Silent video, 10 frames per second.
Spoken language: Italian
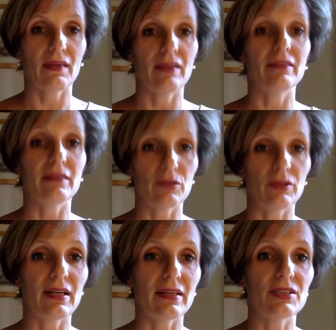Il titolo
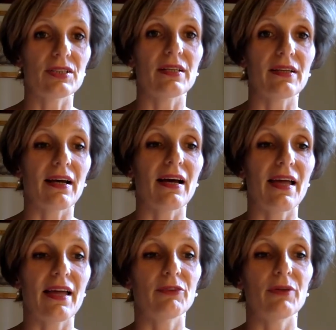della ricerca
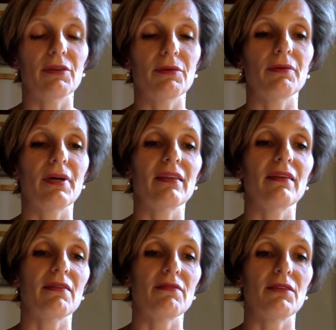è
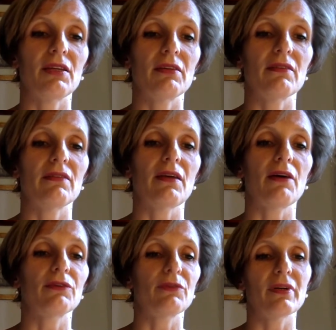2020 AV Industry
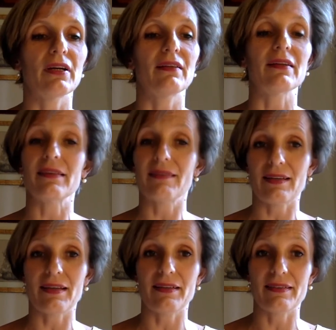Outlook and Trends
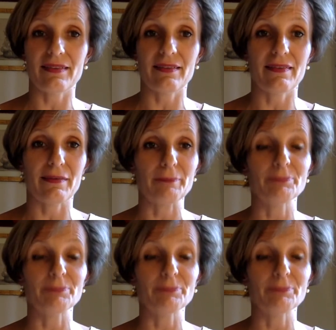Analysis.